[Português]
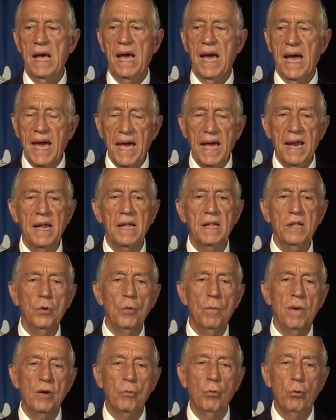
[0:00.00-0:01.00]
Era de
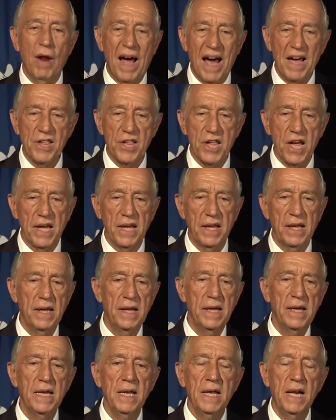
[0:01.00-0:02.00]
uma coragem
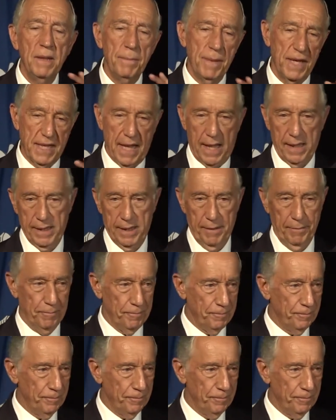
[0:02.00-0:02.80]
ilimitada.